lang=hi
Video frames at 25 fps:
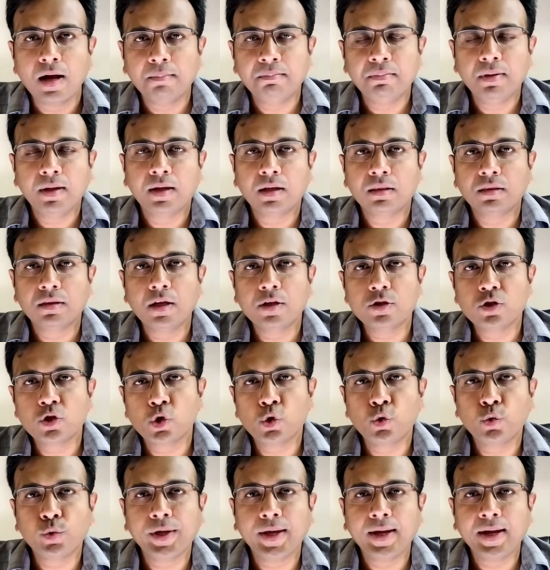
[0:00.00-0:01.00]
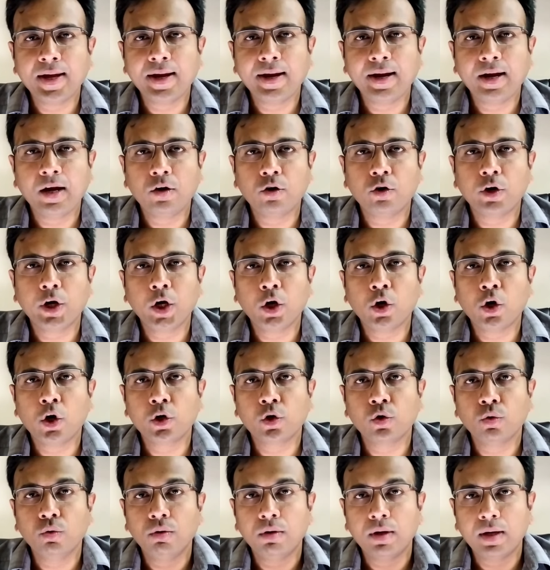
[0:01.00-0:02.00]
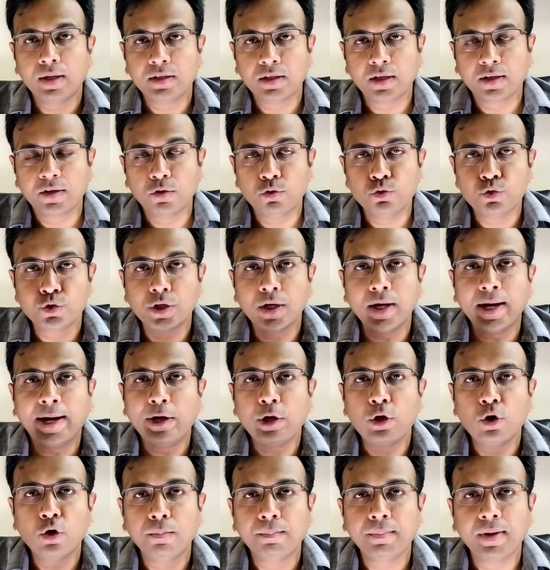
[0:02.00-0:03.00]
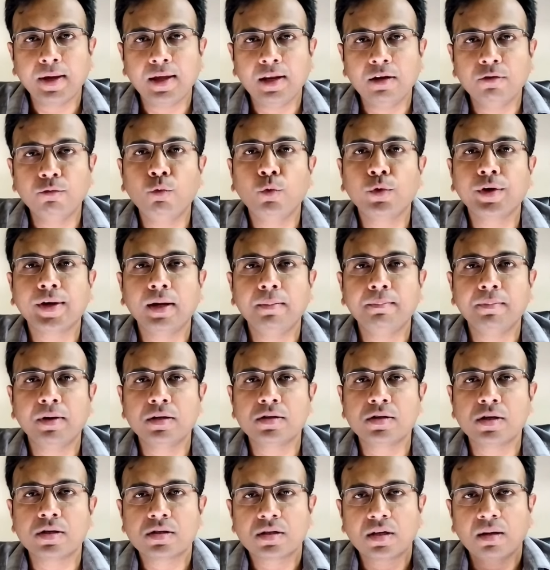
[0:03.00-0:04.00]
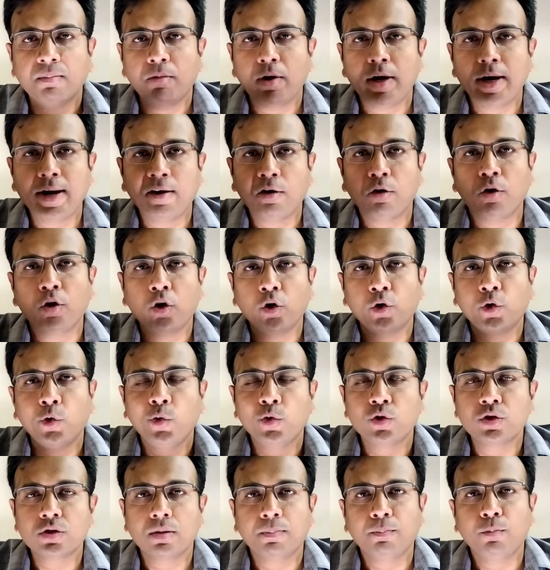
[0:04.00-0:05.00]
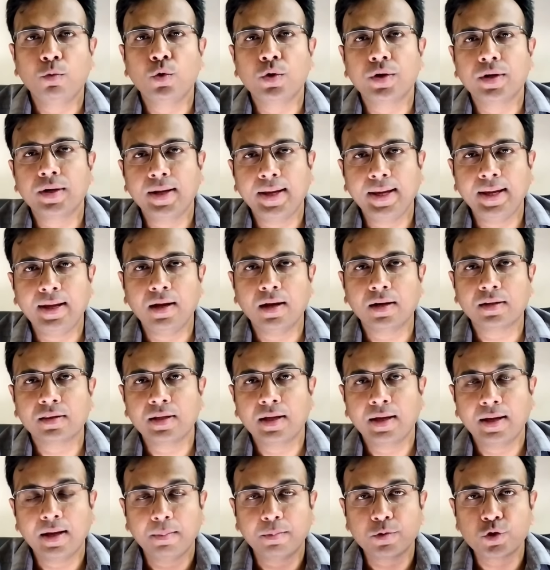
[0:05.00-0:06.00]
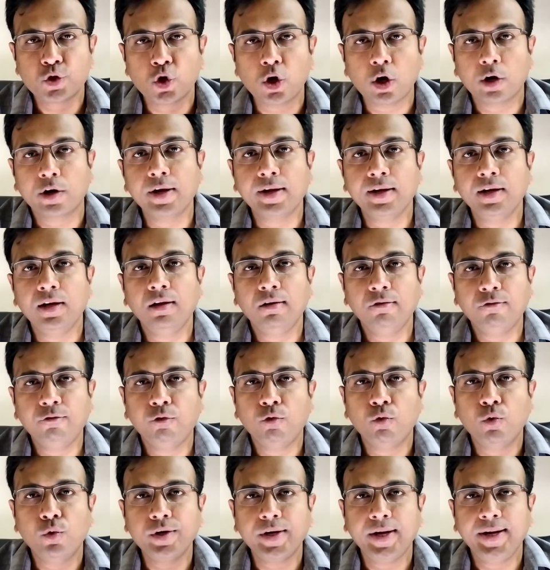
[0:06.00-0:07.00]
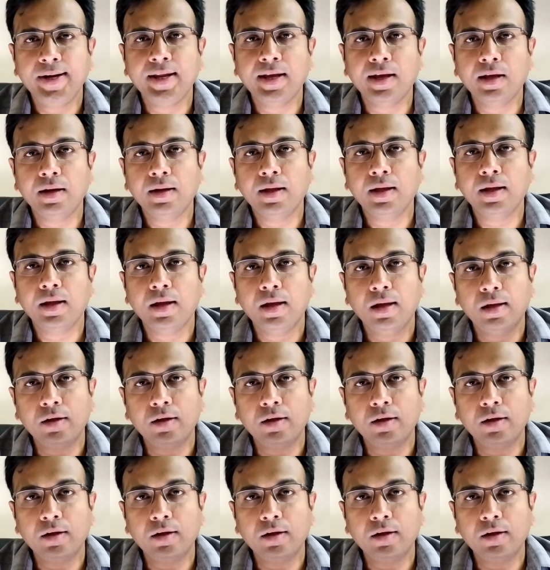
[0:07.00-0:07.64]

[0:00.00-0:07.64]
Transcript: आपने कितना ज़रूरी है एंड्रॉयड ऑटो अच्छा कुछ गाड़ियों में इंफोटेनमेंट सिस्टम एंड्रॉयड ऑटो को सपोर्ट नहीं करता है शॉकिंगली फोर्ड इंडिया ने